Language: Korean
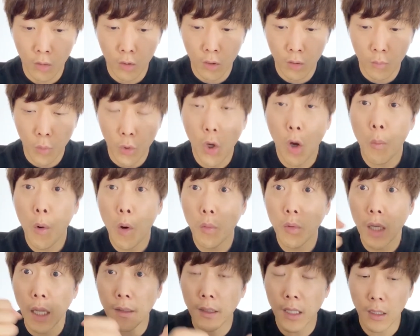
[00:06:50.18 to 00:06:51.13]
어떤 뭐
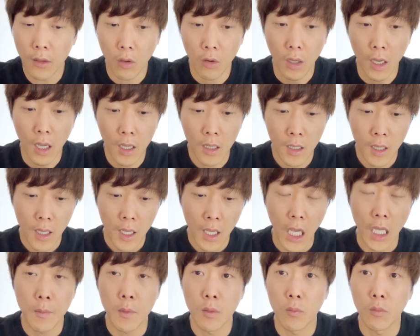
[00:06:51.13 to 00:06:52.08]
협업을 한다던가
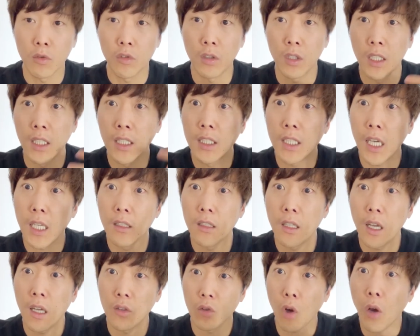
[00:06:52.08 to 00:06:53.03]
아니면 무슨
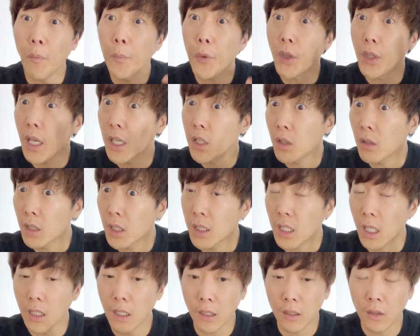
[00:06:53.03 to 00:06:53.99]
디자인을 해가지고
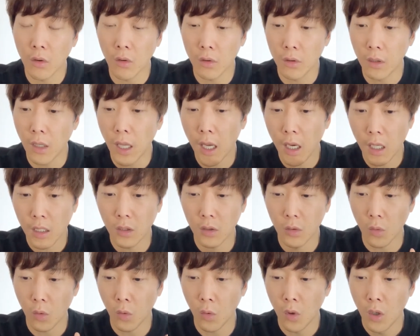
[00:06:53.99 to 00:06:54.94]
컴퓨테이션 디자인 같은 것들을
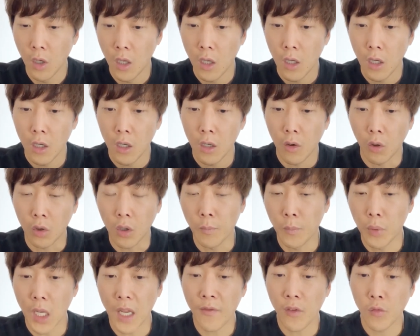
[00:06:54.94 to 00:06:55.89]
해가지고
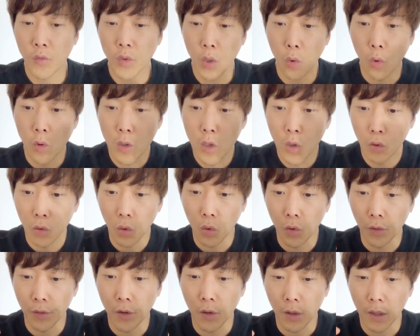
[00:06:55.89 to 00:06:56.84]
어떤 플랫폼 위에
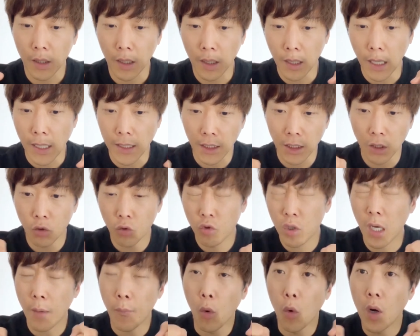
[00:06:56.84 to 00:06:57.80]
올려놓고서
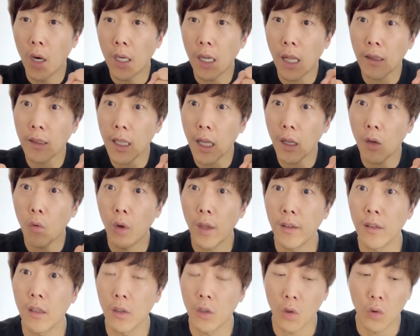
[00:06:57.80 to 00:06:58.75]
같이 우리가 뭔가를
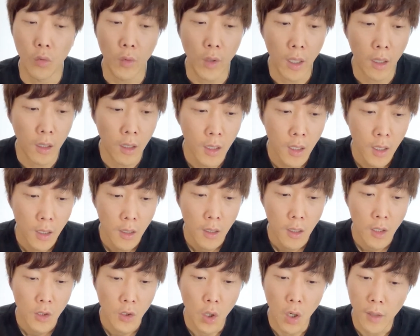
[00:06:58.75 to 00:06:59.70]
한다고 했을 경우에
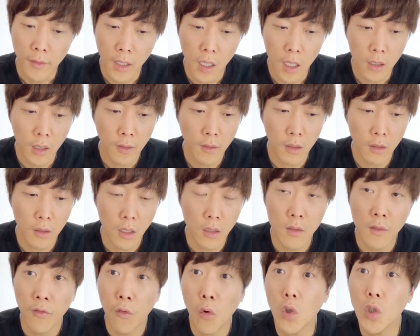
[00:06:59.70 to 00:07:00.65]
저가
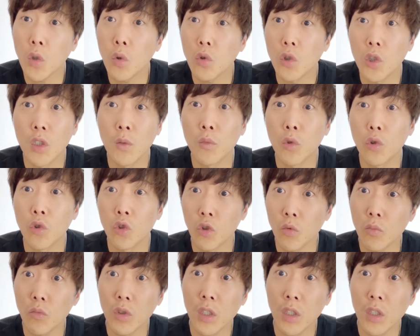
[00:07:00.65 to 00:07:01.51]
생각했을 때는 4G도 지금도